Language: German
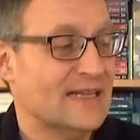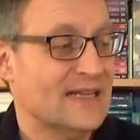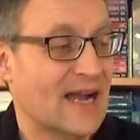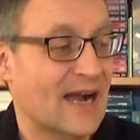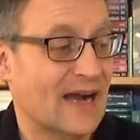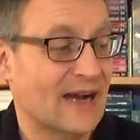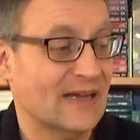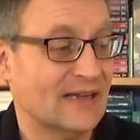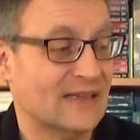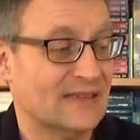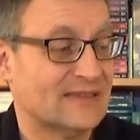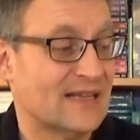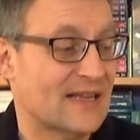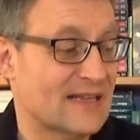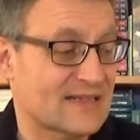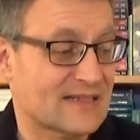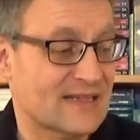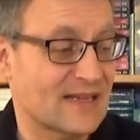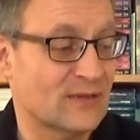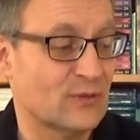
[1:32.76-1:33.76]
Ja,
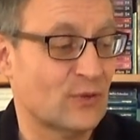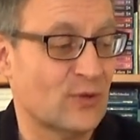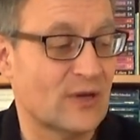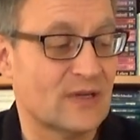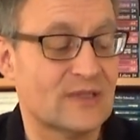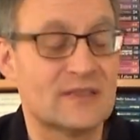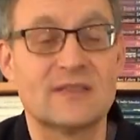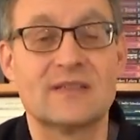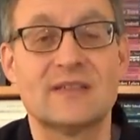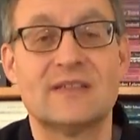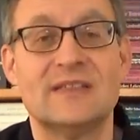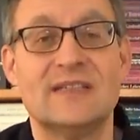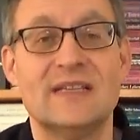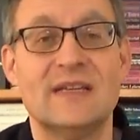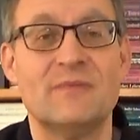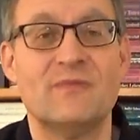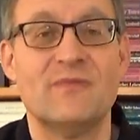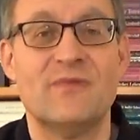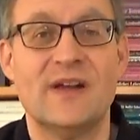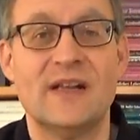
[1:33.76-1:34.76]
Talisker gehört
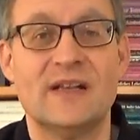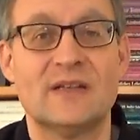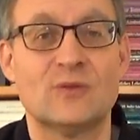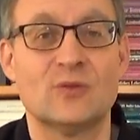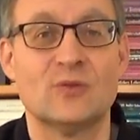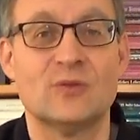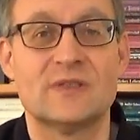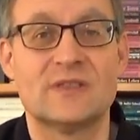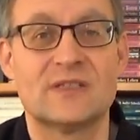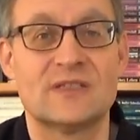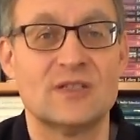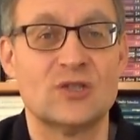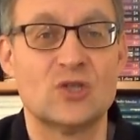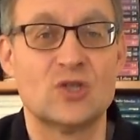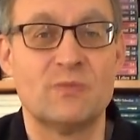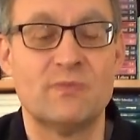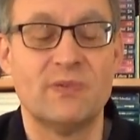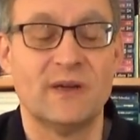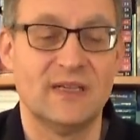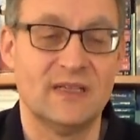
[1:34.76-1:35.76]
dem weltgrößten
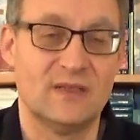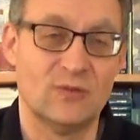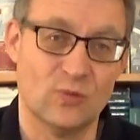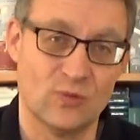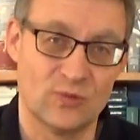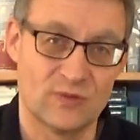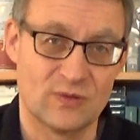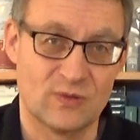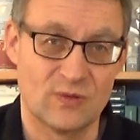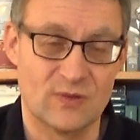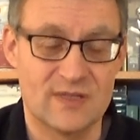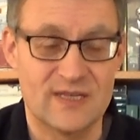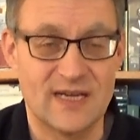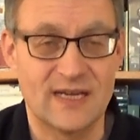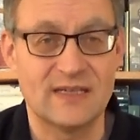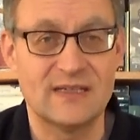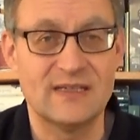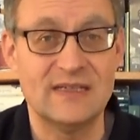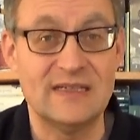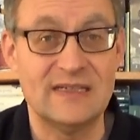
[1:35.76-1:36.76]

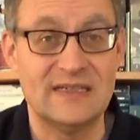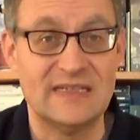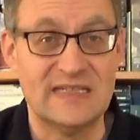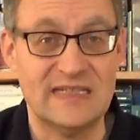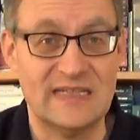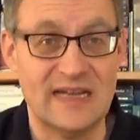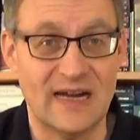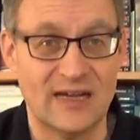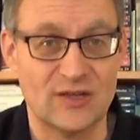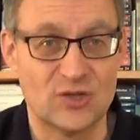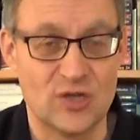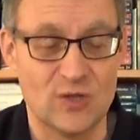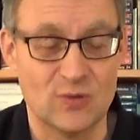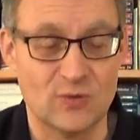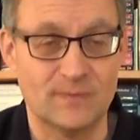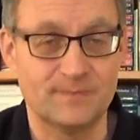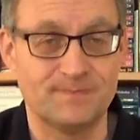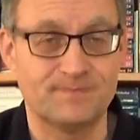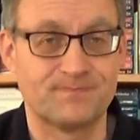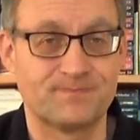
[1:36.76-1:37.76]
Spirituosenkonzern
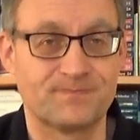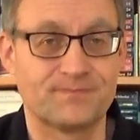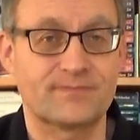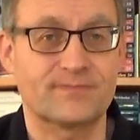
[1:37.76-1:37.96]
Diageo,